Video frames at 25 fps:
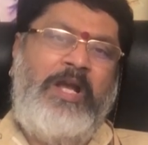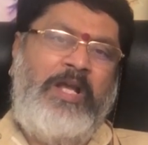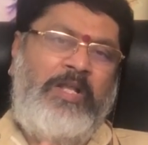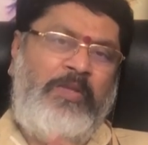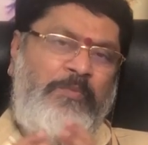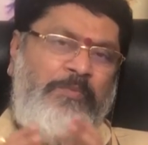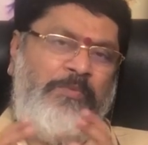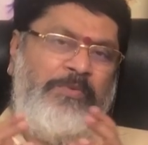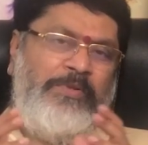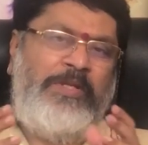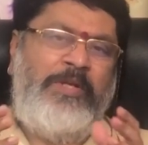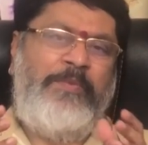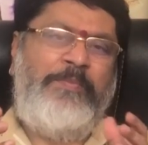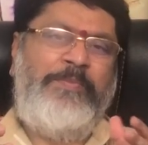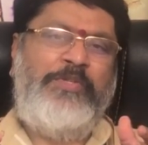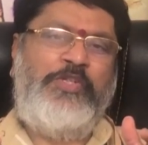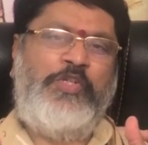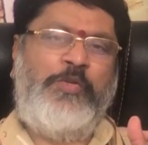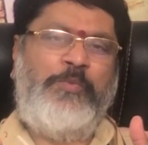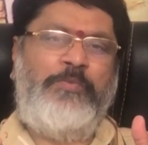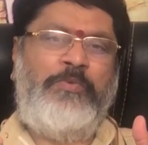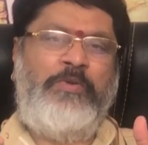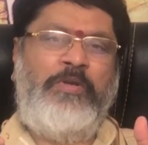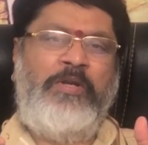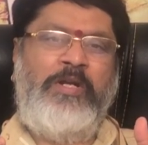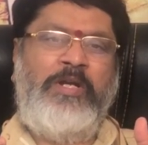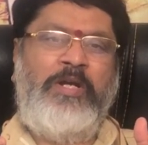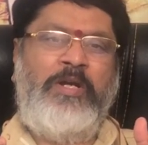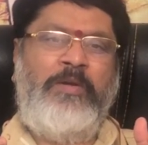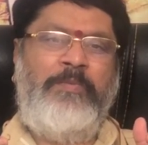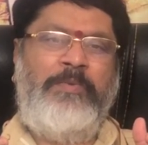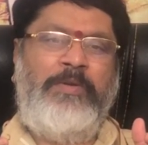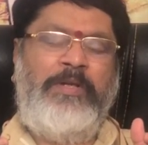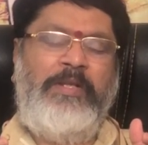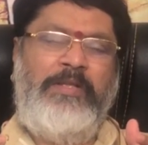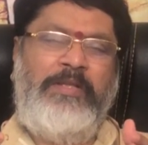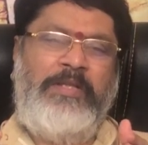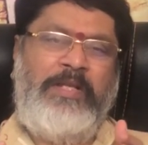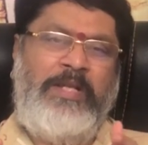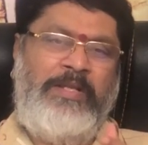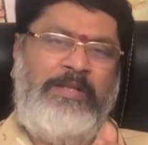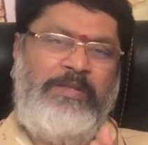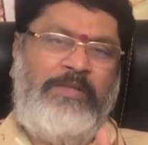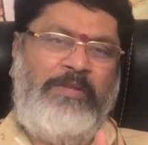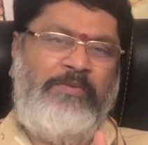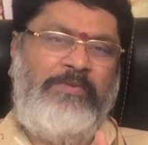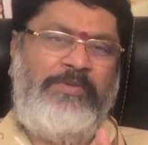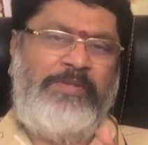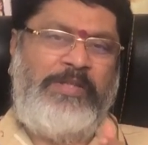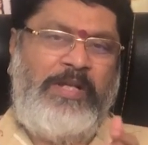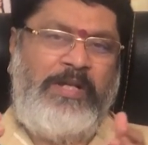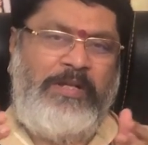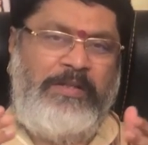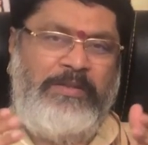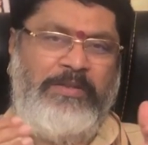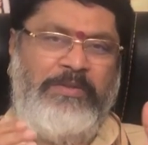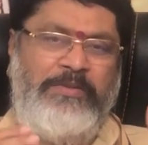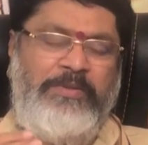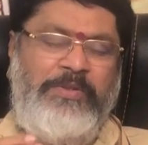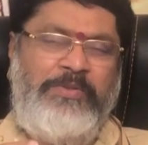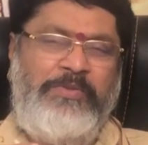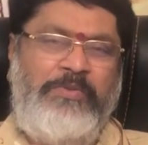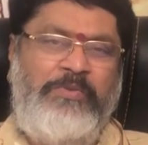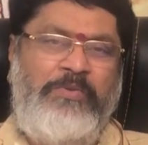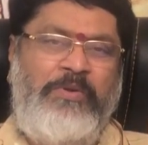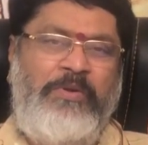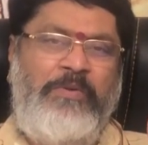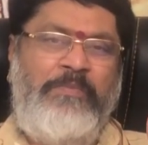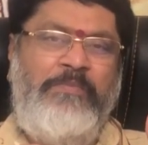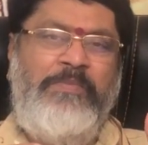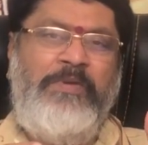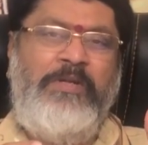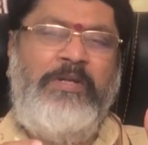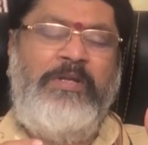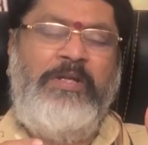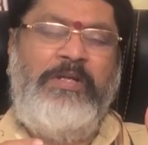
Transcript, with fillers: అది ముందుగా మేము చెప్తున్నాం కాబట్టి దాని తగు జాగ్రత్త తీసుకోవడం